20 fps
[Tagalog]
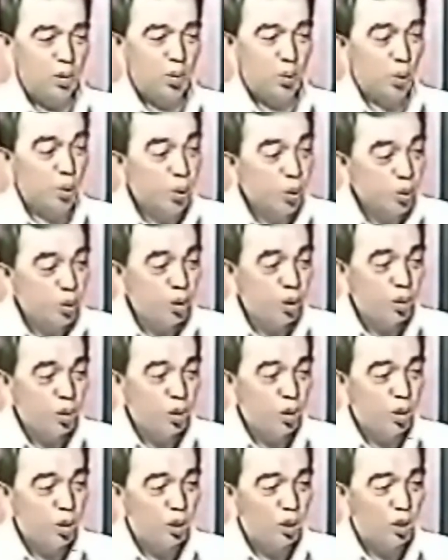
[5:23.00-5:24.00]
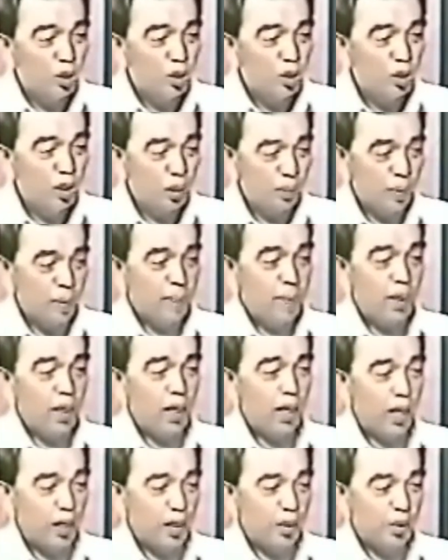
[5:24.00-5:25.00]
sugo,
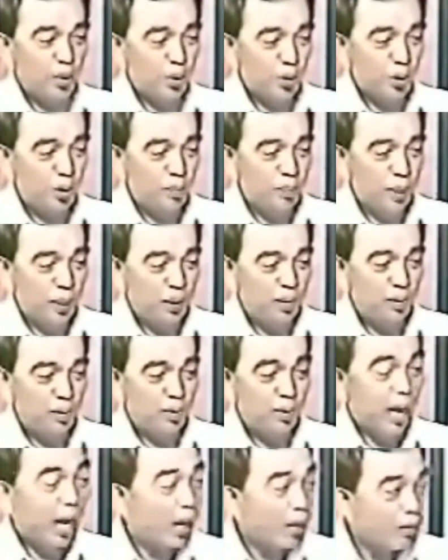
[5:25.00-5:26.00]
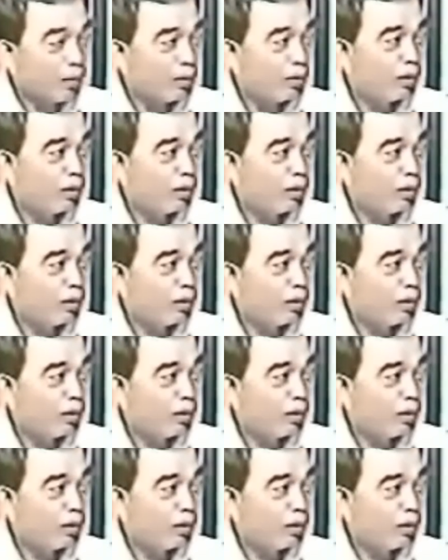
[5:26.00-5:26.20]
nagpapakilalang sugo, pero gago.